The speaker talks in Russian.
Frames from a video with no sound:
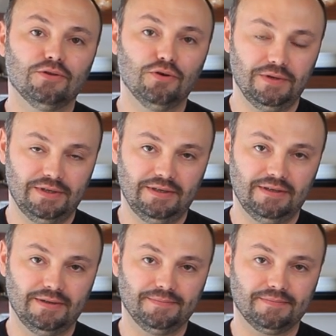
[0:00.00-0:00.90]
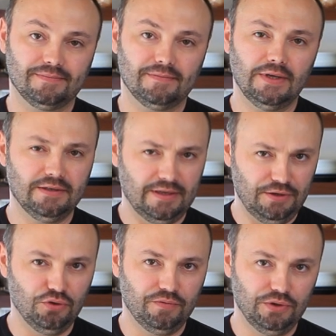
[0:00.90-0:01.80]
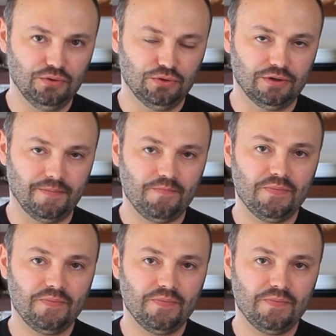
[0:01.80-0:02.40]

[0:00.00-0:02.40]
Новые зрители. И, кстати, не новые тоже.